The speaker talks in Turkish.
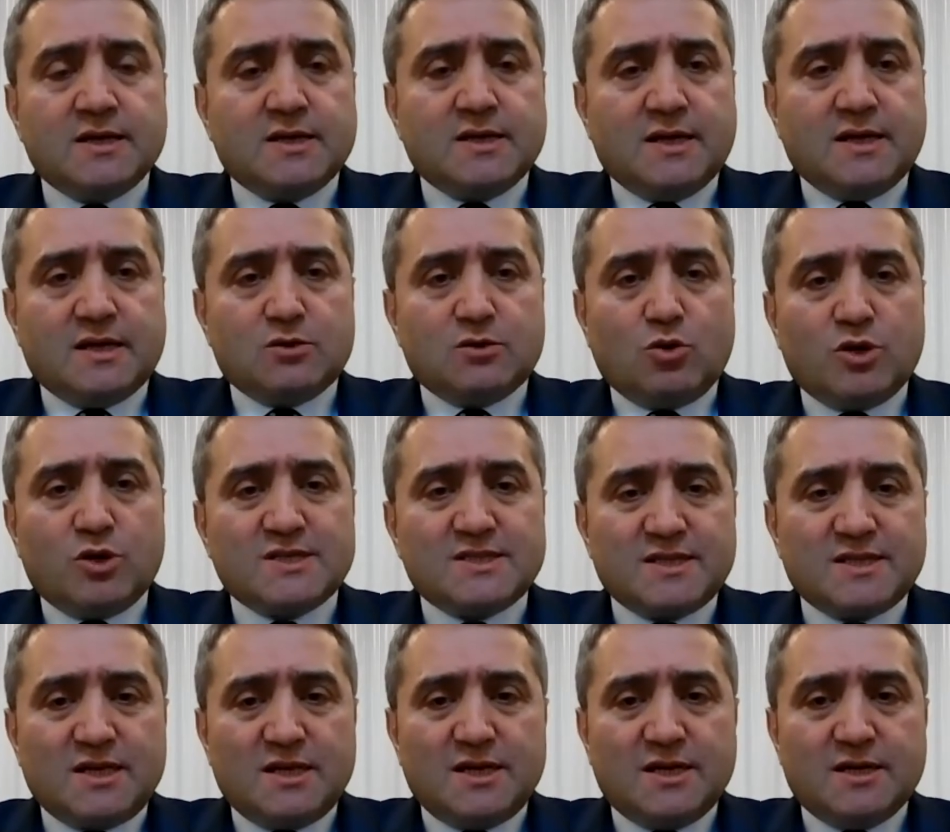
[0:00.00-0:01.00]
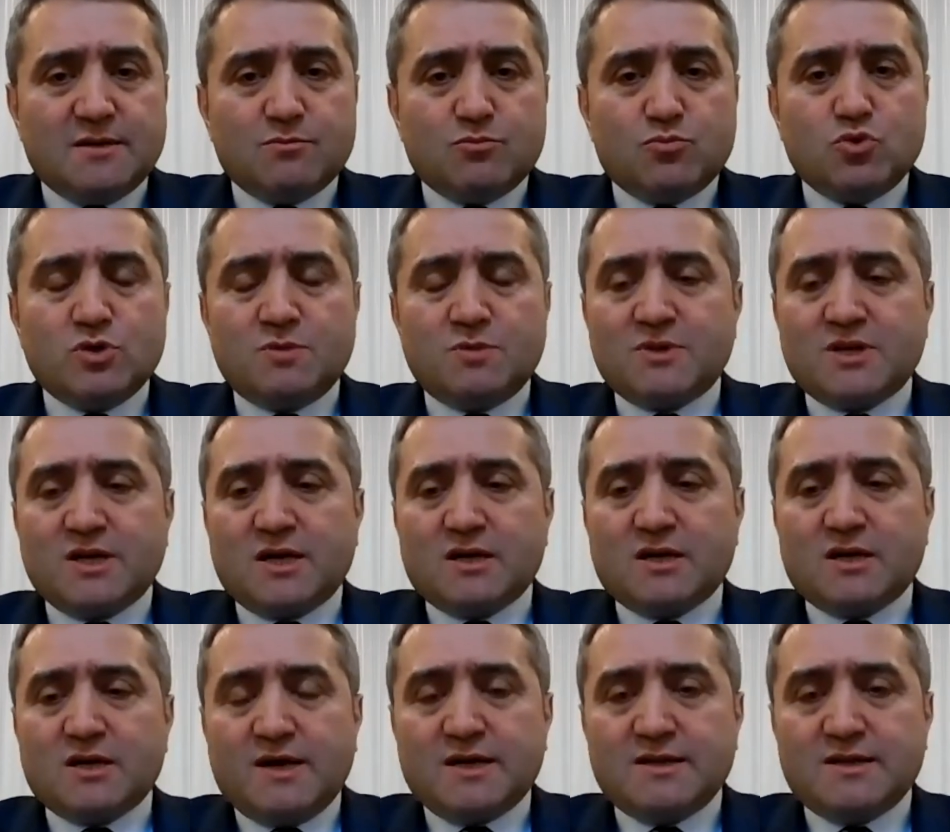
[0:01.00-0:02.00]
Ee, dolayısıyla bu
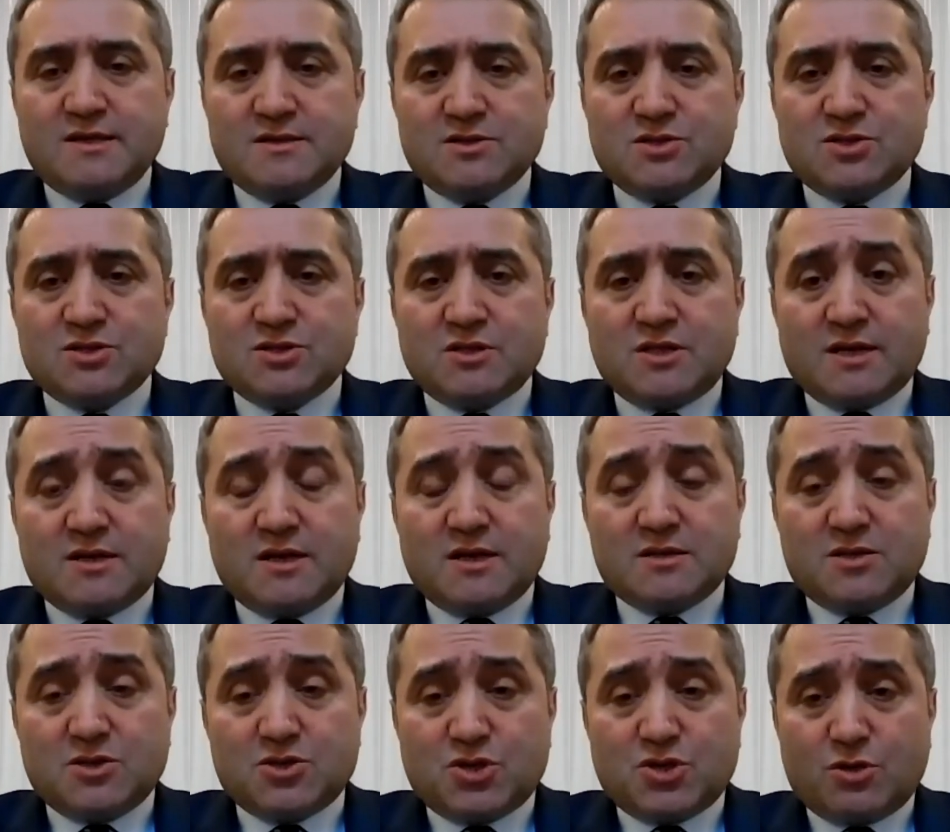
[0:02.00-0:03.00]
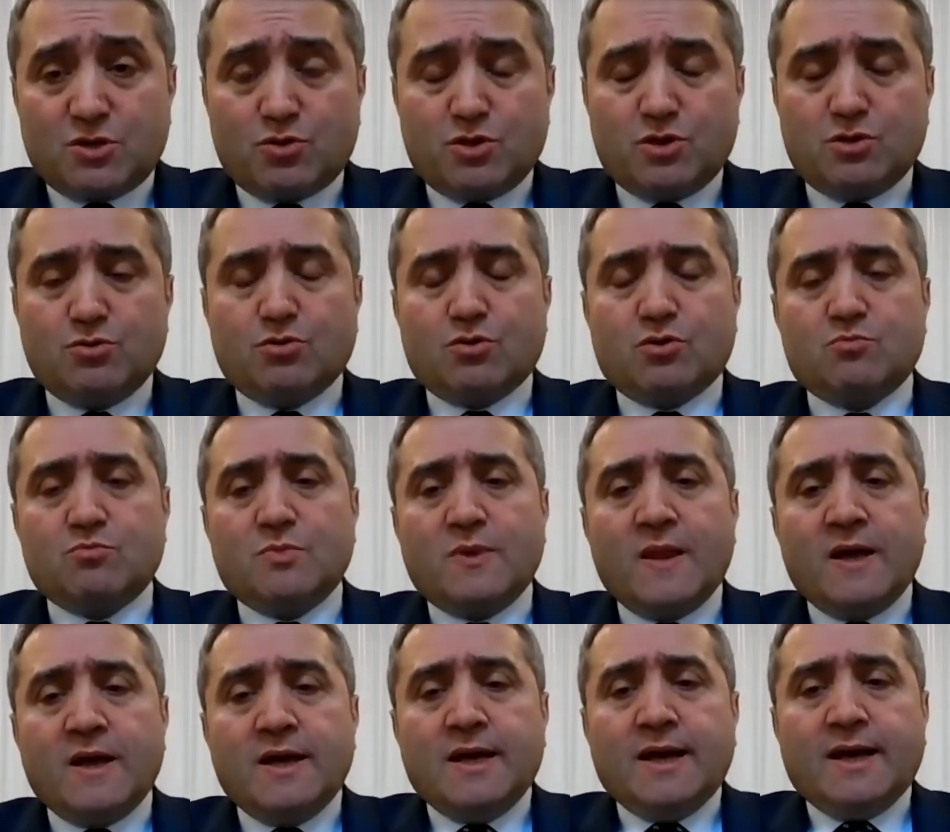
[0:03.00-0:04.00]
imkanı verdiğiniz için tekrar teşekkür ediyorum.
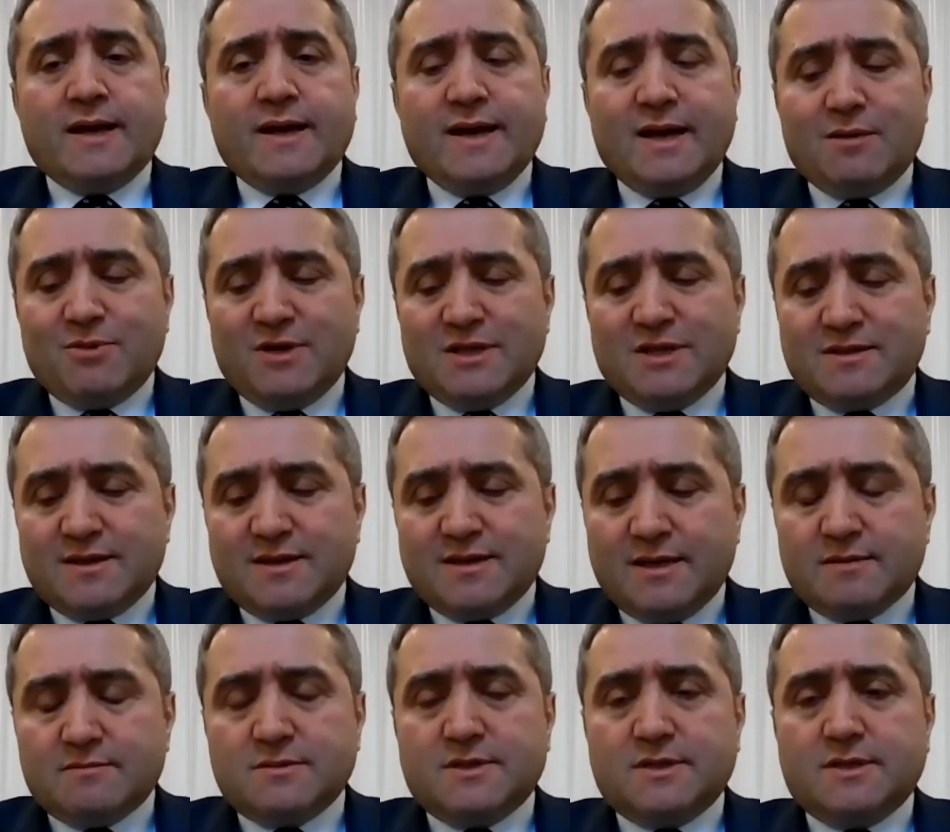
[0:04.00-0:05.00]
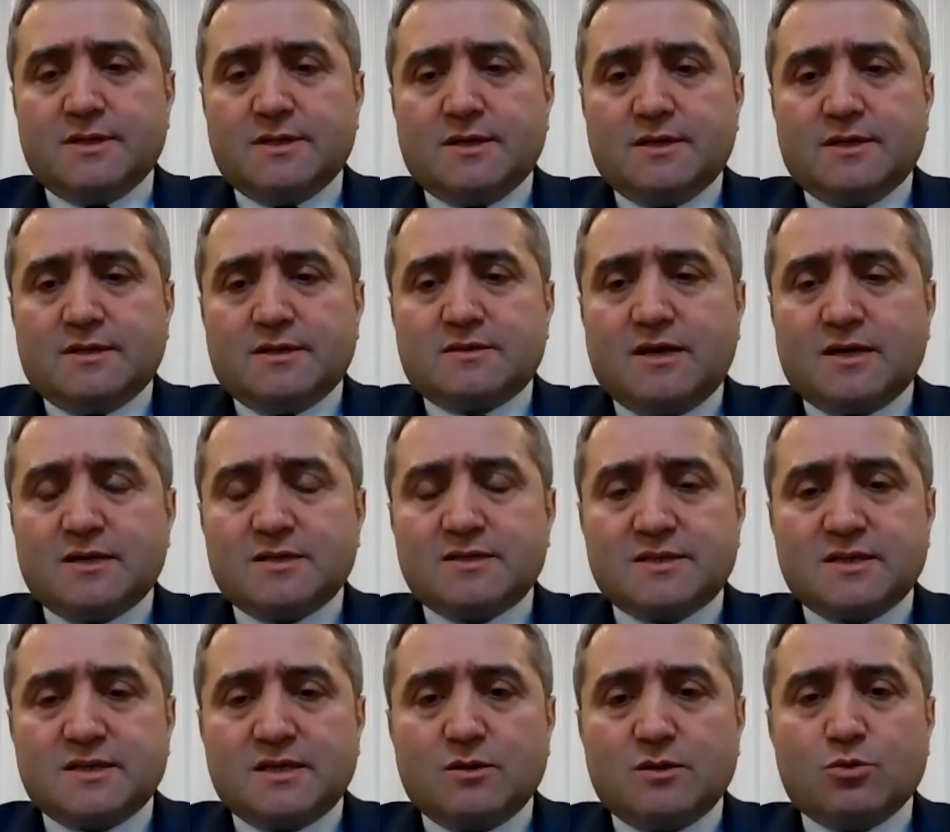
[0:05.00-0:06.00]
Elbette e,
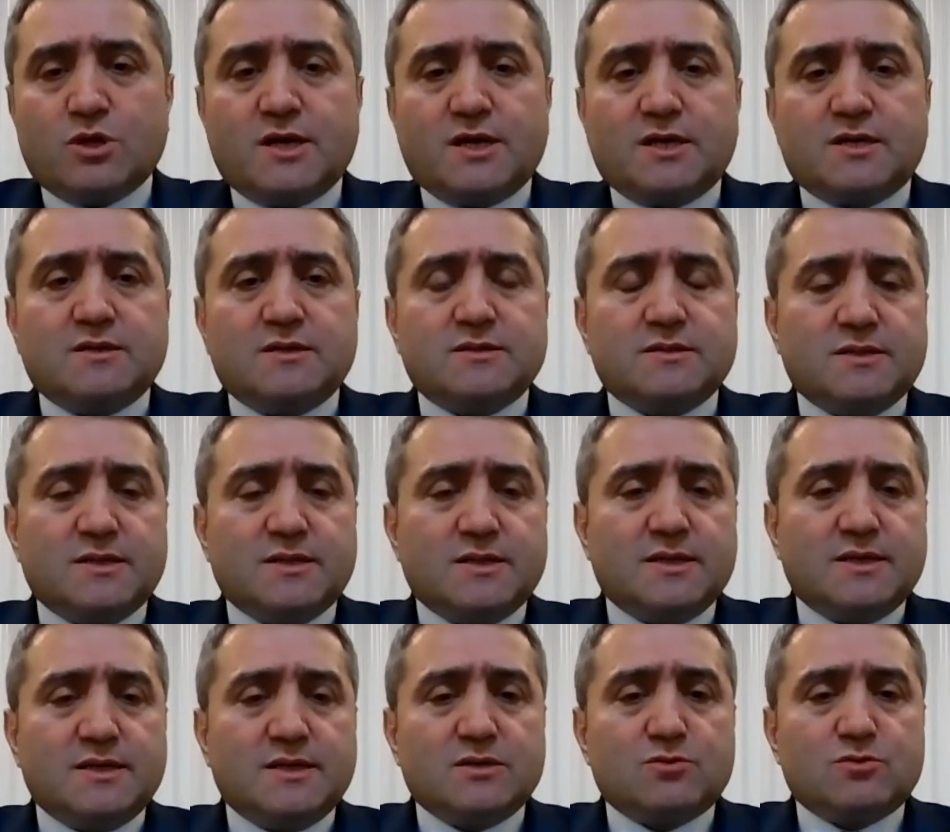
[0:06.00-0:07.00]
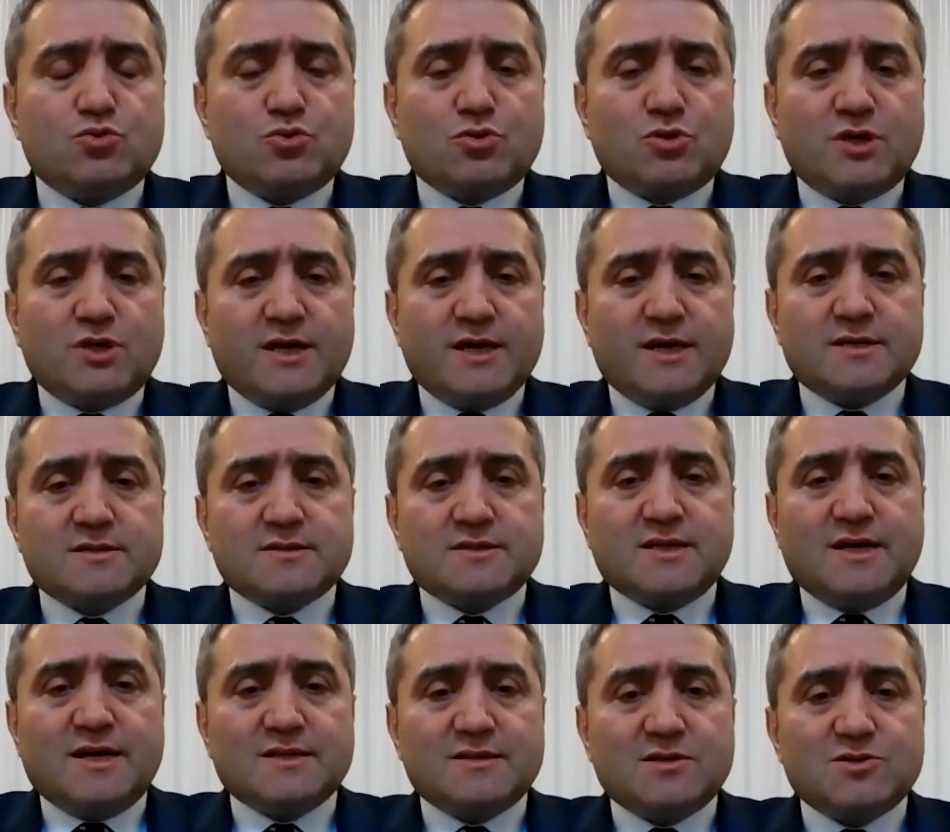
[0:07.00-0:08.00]
tarihsel olarak e, Türkiye
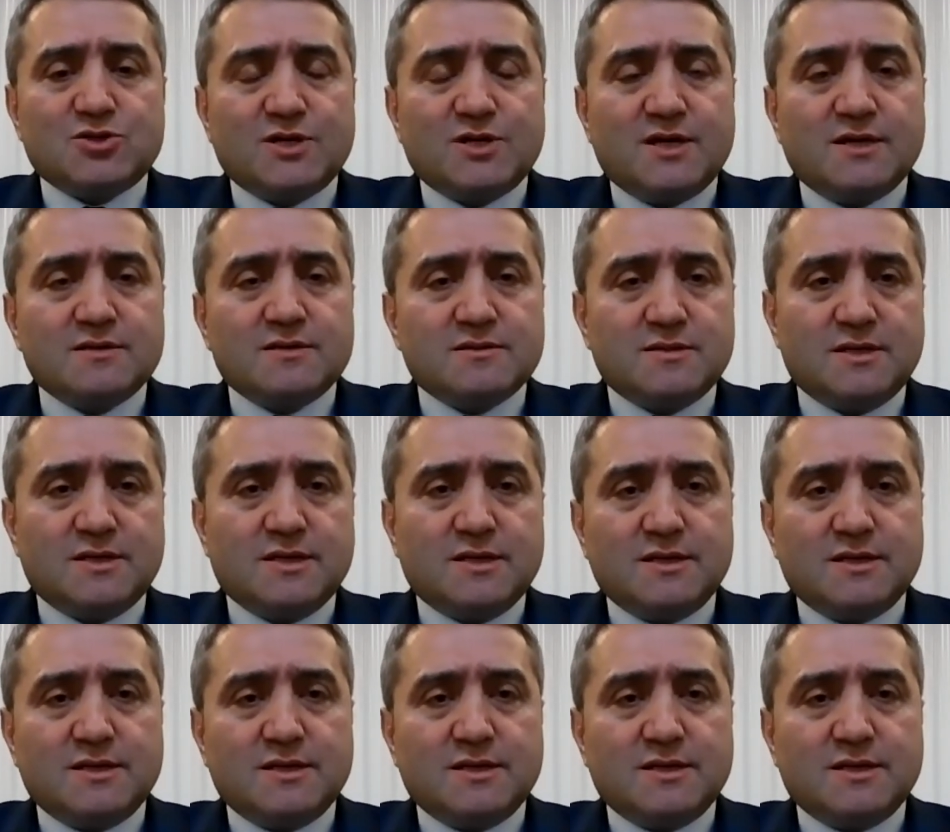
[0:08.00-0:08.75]
sadece e,